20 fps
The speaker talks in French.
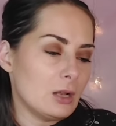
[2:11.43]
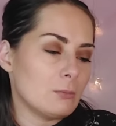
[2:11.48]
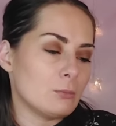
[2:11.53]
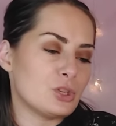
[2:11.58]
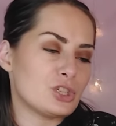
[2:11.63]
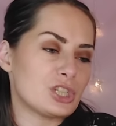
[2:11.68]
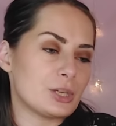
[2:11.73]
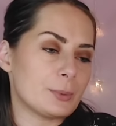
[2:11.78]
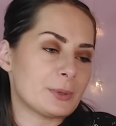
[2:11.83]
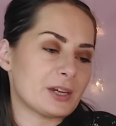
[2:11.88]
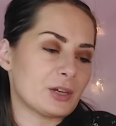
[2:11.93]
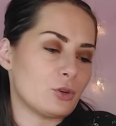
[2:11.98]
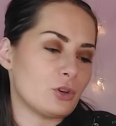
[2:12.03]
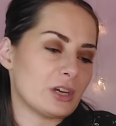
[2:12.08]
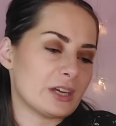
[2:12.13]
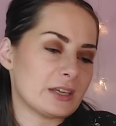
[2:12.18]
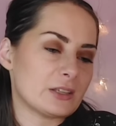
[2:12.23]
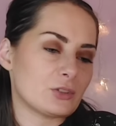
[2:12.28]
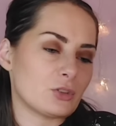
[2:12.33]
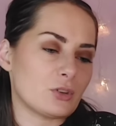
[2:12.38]
Moi, j'ai pris en
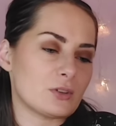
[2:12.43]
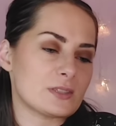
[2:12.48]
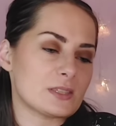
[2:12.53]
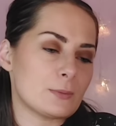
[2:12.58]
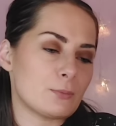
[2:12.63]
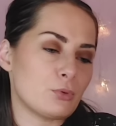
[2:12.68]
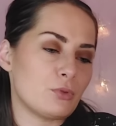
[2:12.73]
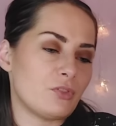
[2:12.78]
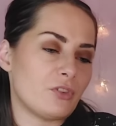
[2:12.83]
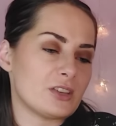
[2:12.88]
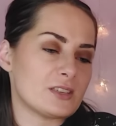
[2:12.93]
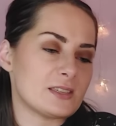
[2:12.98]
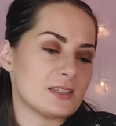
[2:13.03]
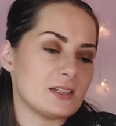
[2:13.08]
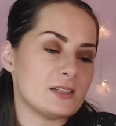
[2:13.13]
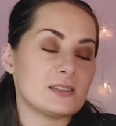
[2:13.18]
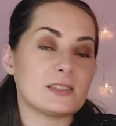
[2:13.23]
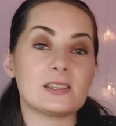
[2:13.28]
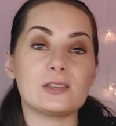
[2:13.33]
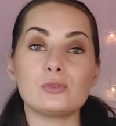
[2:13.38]
rectangle. C'est plus
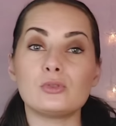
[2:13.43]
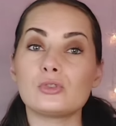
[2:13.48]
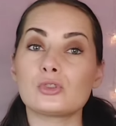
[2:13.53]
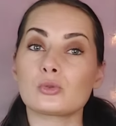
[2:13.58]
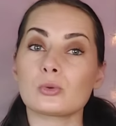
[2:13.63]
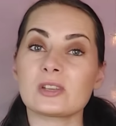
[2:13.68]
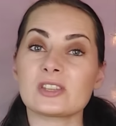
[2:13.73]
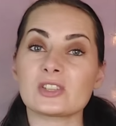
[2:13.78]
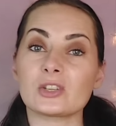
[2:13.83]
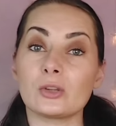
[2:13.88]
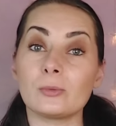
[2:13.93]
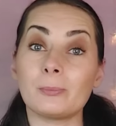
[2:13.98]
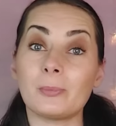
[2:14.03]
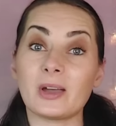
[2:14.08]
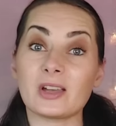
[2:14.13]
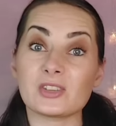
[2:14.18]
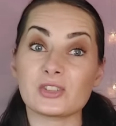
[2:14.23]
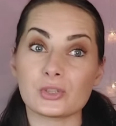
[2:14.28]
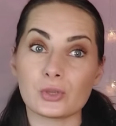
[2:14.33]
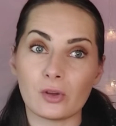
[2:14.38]
facile. C'est du 60
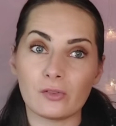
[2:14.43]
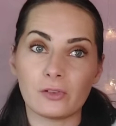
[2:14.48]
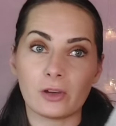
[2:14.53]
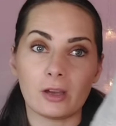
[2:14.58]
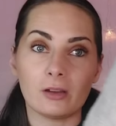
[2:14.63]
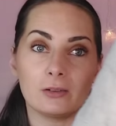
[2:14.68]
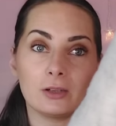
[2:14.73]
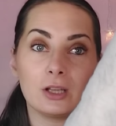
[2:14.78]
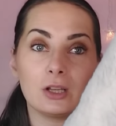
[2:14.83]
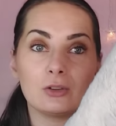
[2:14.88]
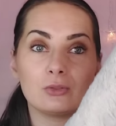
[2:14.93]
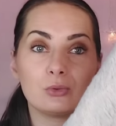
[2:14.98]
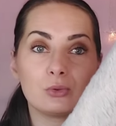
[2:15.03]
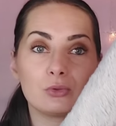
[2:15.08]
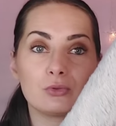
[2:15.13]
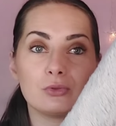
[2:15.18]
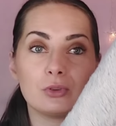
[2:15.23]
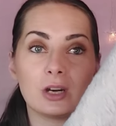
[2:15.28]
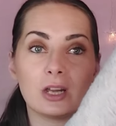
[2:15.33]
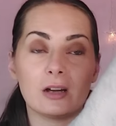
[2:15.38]
par 120. Donc,
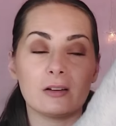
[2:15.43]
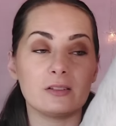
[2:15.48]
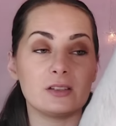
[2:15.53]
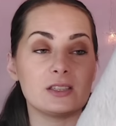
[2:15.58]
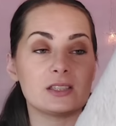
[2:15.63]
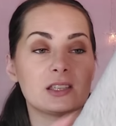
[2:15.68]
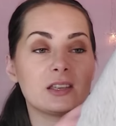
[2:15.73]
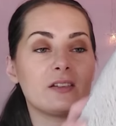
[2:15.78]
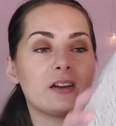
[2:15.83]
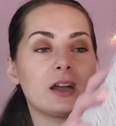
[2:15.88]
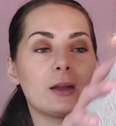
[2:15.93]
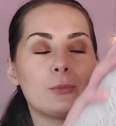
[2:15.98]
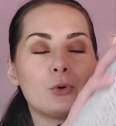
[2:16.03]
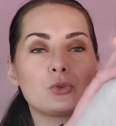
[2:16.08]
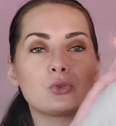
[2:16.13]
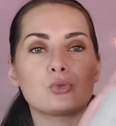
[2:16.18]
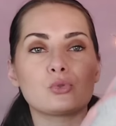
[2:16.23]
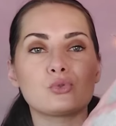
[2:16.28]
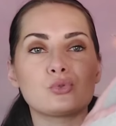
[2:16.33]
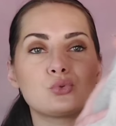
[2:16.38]
voilà. Et c'est
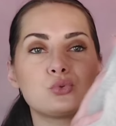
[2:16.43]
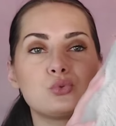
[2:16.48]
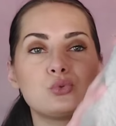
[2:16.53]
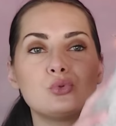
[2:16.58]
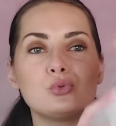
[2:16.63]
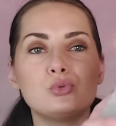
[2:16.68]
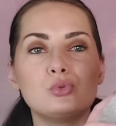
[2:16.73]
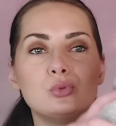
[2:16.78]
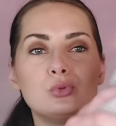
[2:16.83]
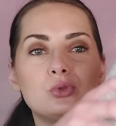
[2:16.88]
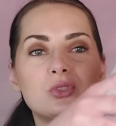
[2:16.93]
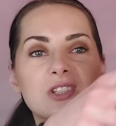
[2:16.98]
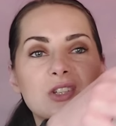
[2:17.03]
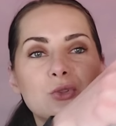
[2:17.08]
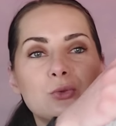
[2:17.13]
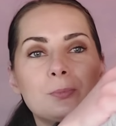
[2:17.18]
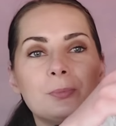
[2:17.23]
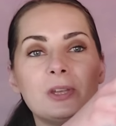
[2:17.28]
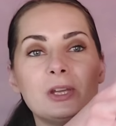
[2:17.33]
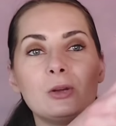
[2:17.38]
vraiment tout doux. C'est
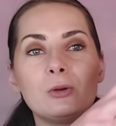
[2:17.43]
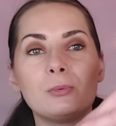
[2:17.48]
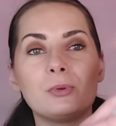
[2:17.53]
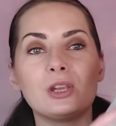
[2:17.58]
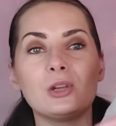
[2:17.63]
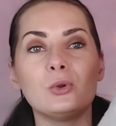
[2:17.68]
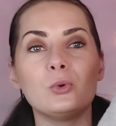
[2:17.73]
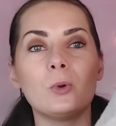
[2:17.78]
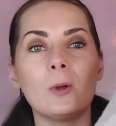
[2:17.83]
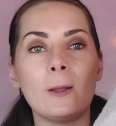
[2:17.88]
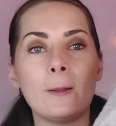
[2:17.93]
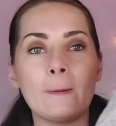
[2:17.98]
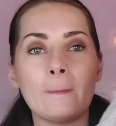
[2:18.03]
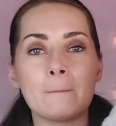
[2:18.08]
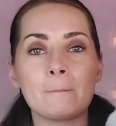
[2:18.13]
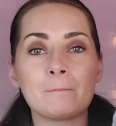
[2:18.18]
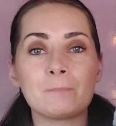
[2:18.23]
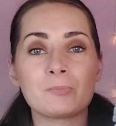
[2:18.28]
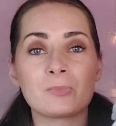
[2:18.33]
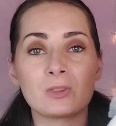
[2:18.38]
du pilou-pilou
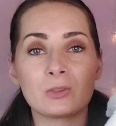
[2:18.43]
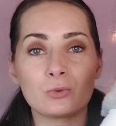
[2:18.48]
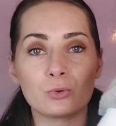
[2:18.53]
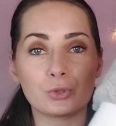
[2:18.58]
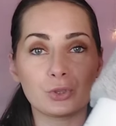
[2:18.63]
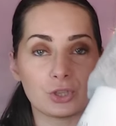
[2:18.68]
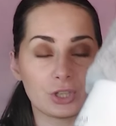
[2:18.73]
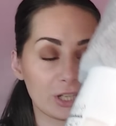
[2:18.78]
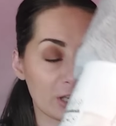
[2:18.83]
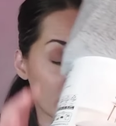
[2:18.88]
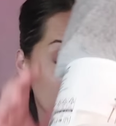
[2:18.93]
donc il y en a